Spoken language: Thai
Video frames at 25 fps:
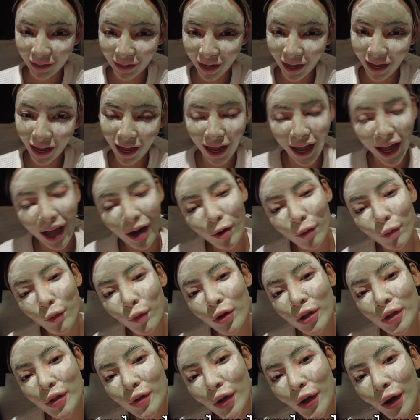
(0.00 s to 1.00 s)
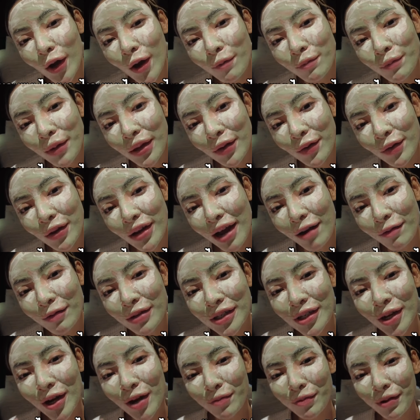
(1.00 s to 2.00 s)
นะคะรบกวนช่วยคอมเมนต์ด้วยนะ
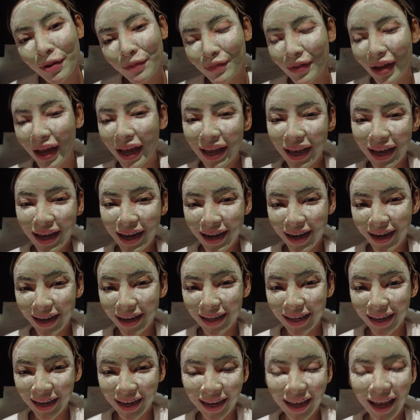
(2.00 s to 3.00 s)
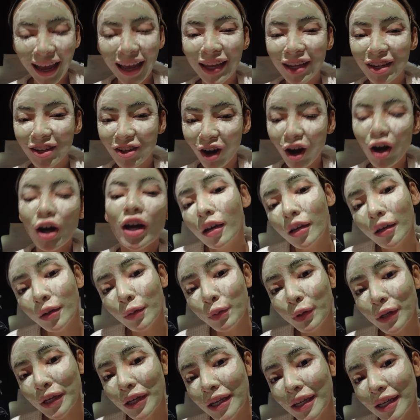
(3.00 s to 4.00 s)
ว่าชอบแบบไหนอะไรยังไงเนาะเอ้ย
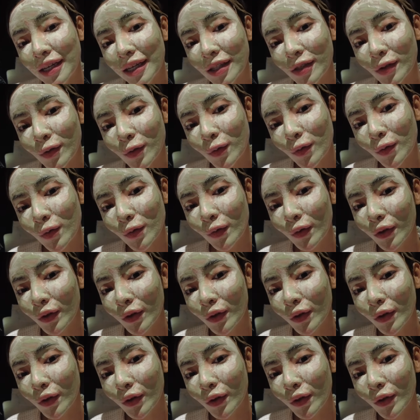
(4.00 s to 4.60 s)
พี่จู